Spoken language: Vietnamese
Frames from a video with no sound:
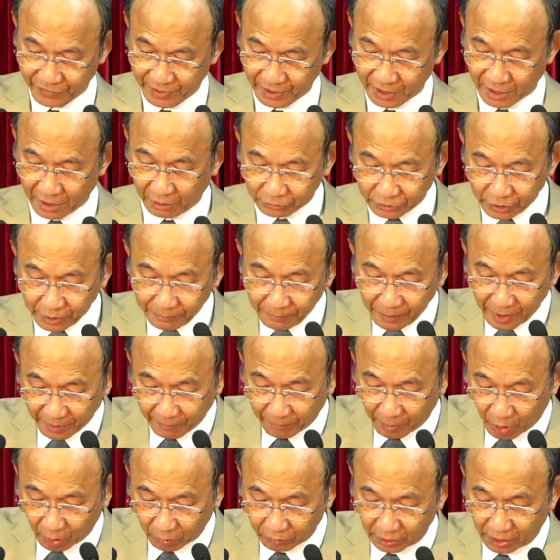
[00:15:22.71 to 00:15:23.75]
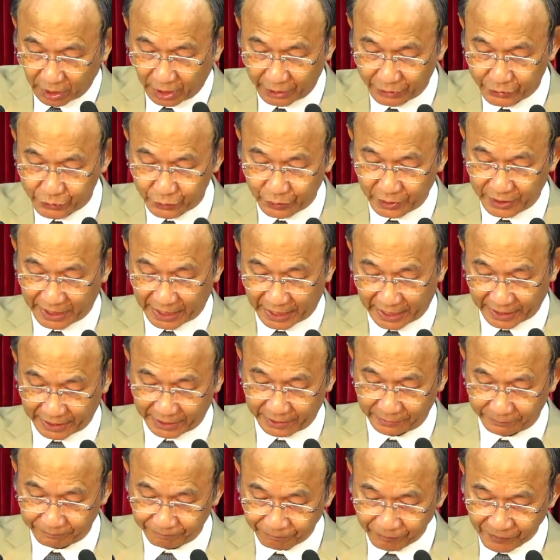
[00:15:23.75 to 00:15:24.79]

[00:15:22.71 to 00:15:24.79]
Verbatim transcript: Câu thứ 11 lời Chúa dạy: